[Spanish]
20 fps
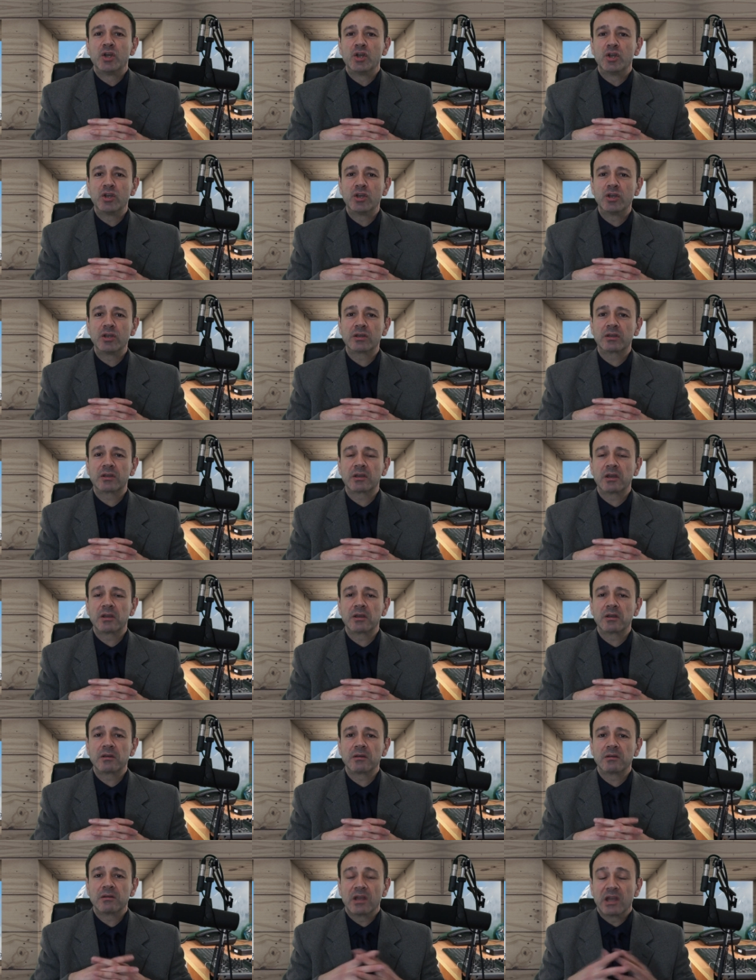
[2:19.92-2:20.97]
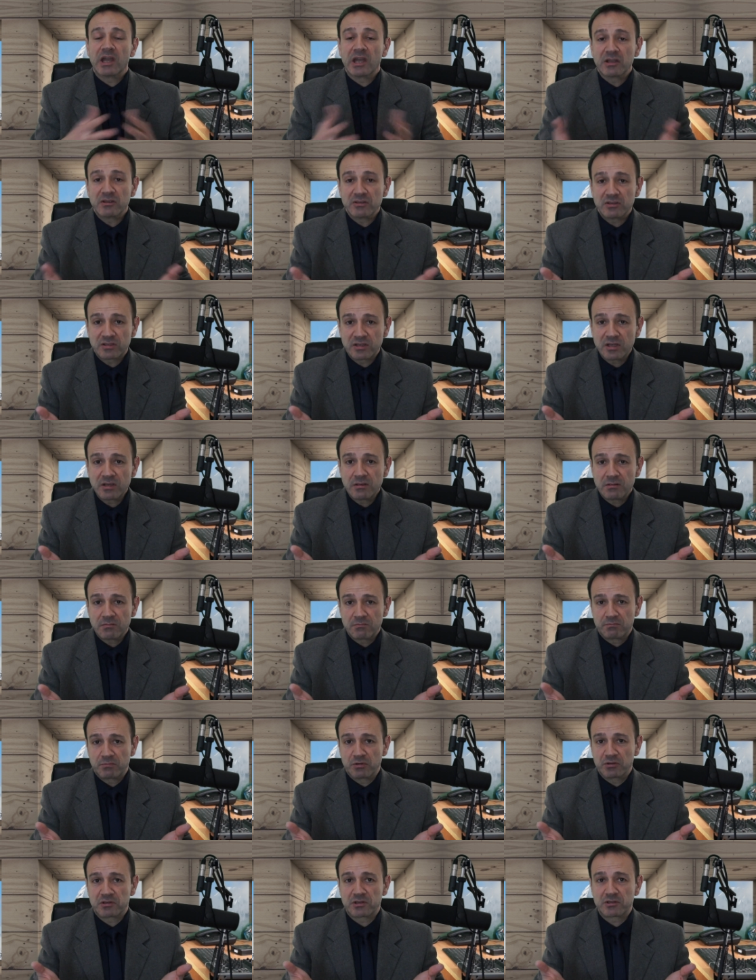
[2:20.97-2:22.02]
y que en sí
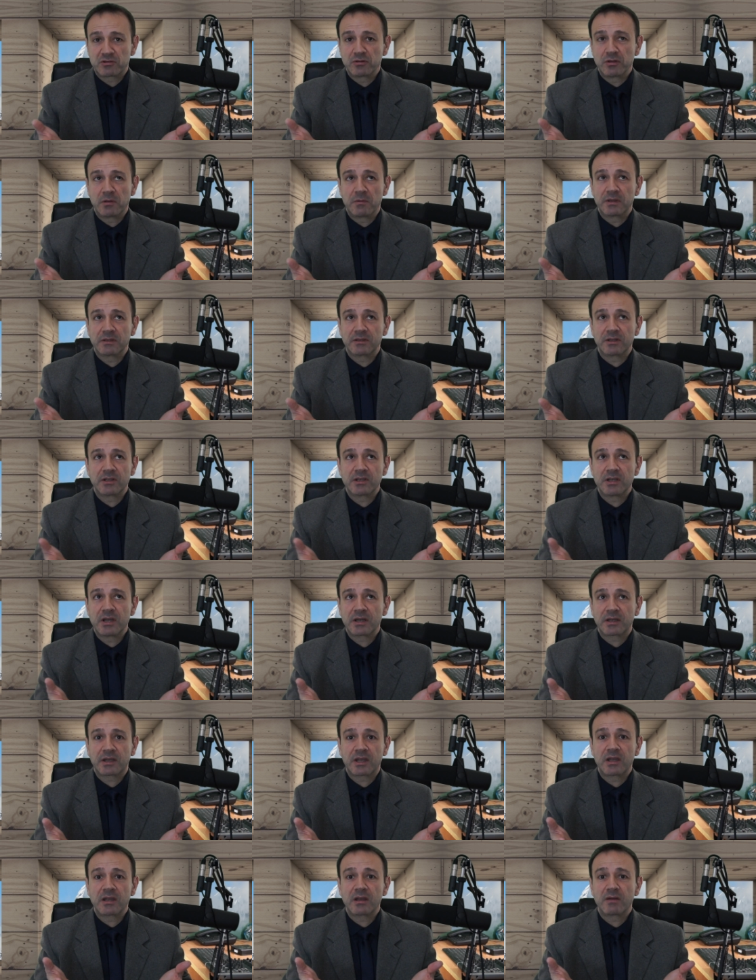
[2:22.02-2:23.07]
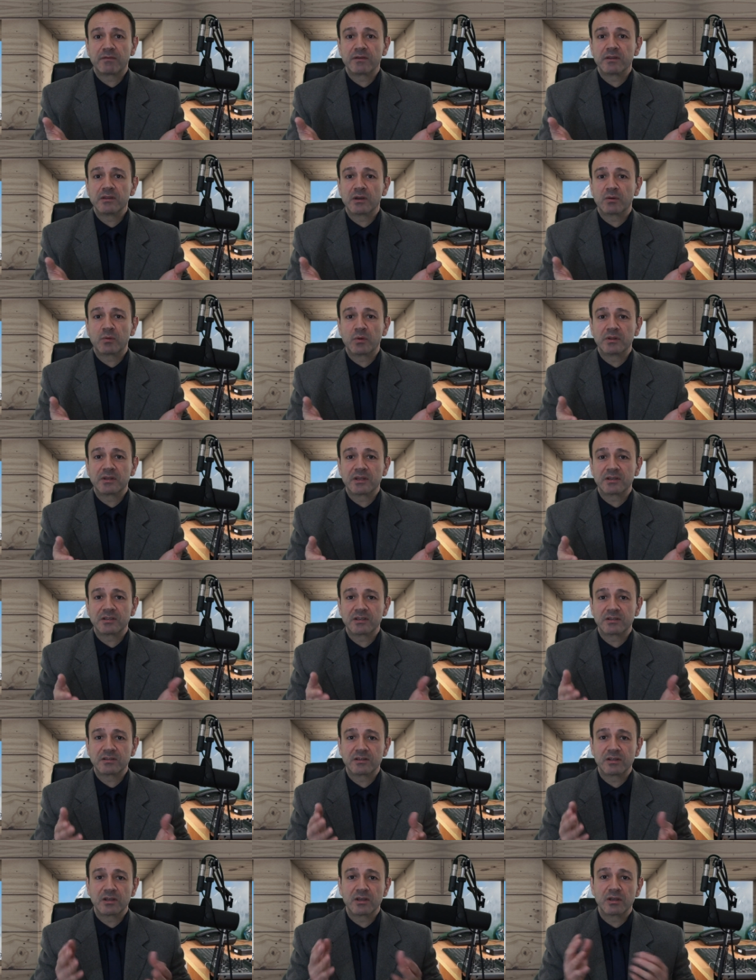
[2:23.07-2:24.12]
pues es una batería que a fin de cuentas
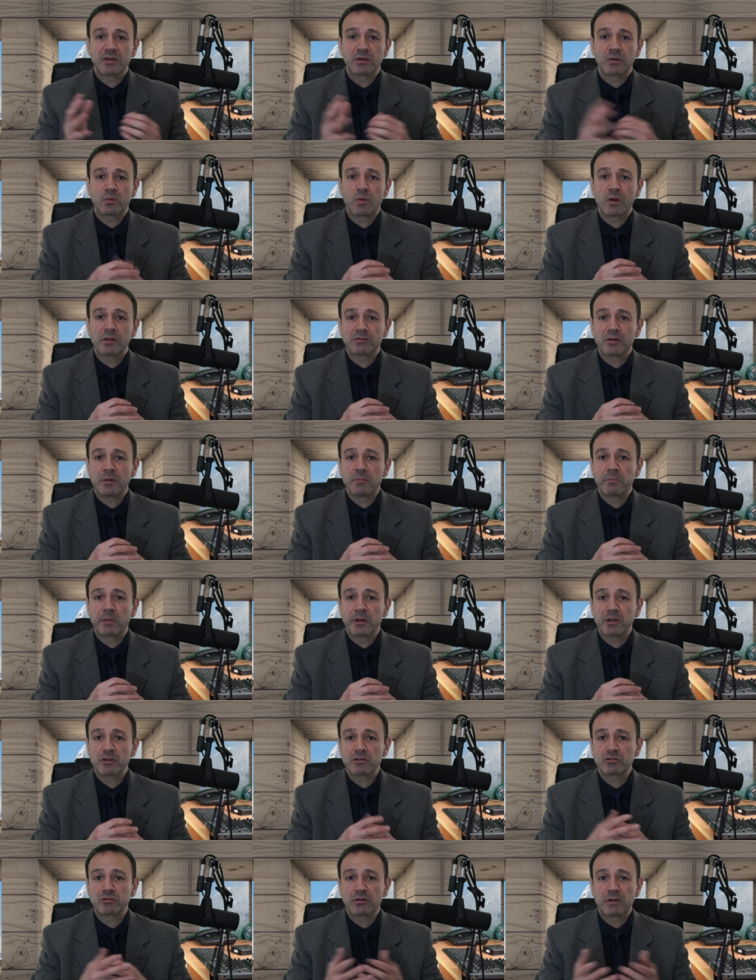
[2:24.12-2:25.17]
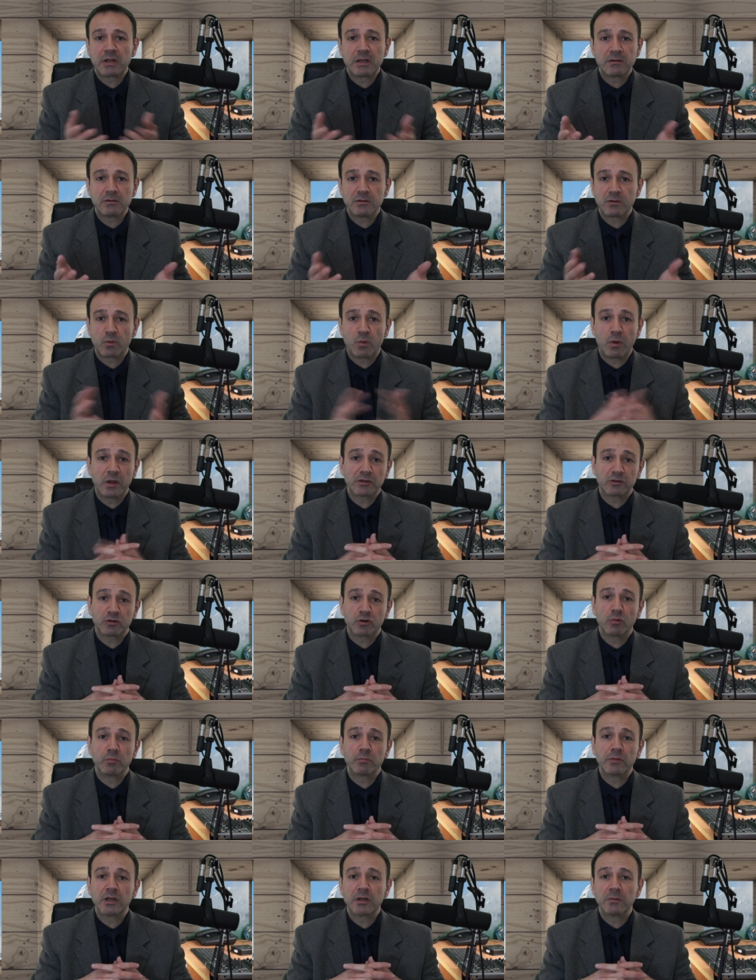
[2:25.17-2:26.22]
es de 4 amperios hora
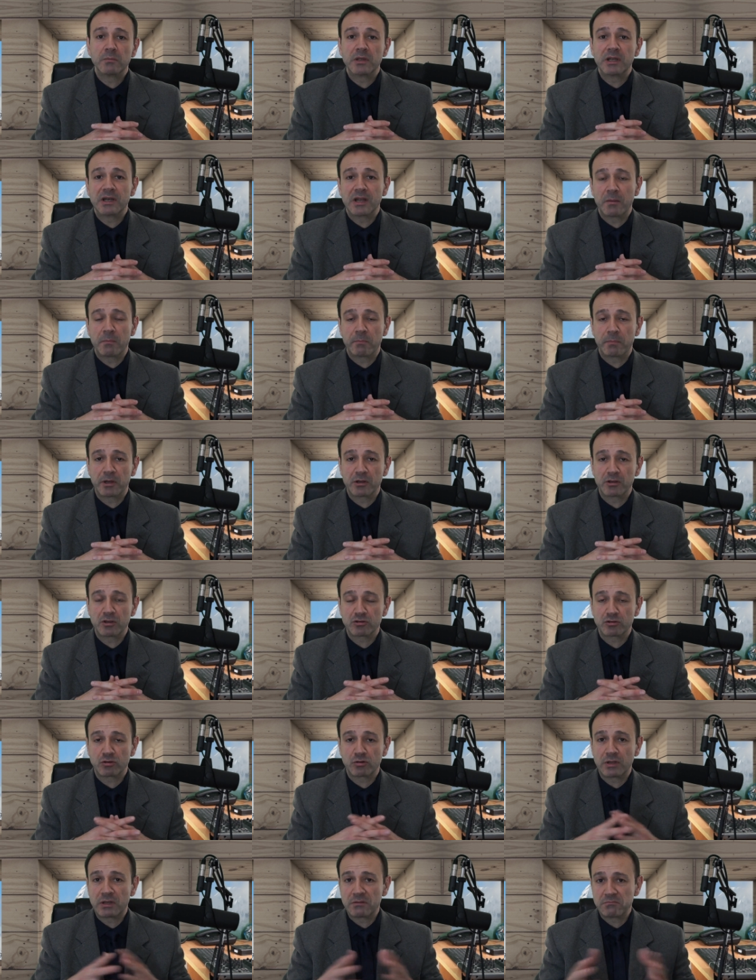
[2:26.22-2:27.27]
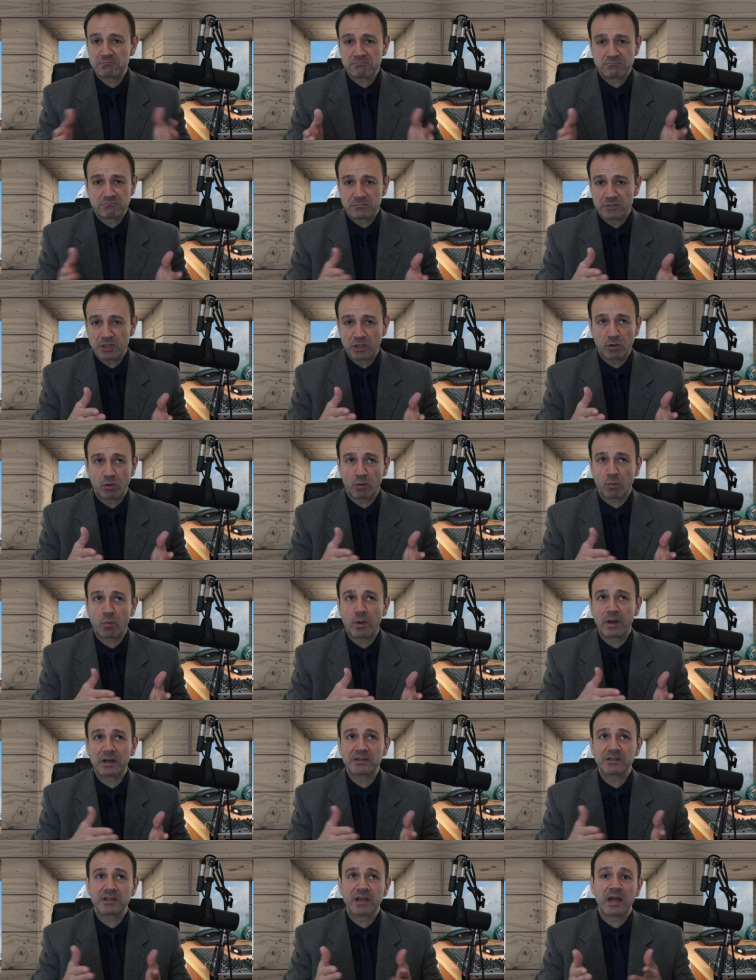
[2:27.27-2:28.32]
4000 miliamperios hora de lo
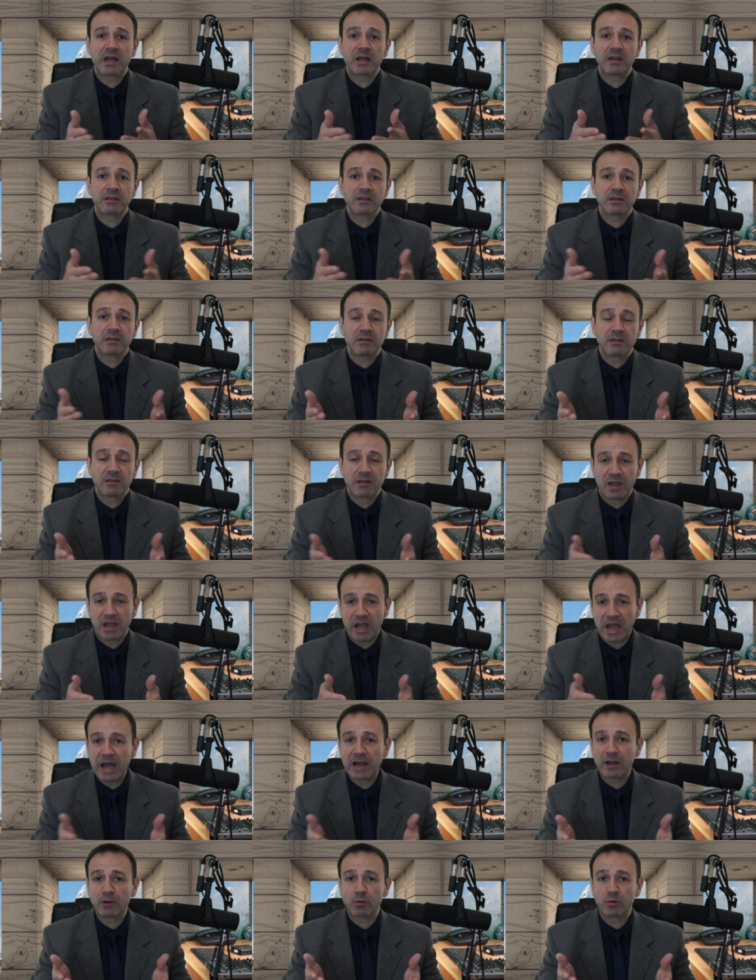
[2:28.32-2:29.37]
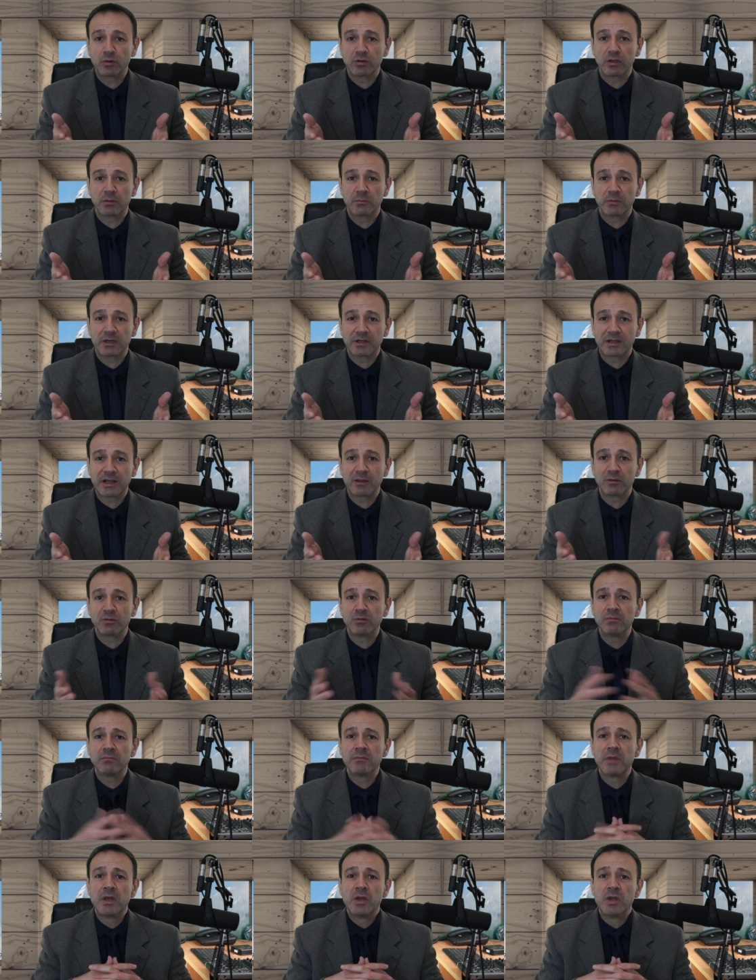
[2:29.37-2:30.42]
cual ya hay algo en el mercado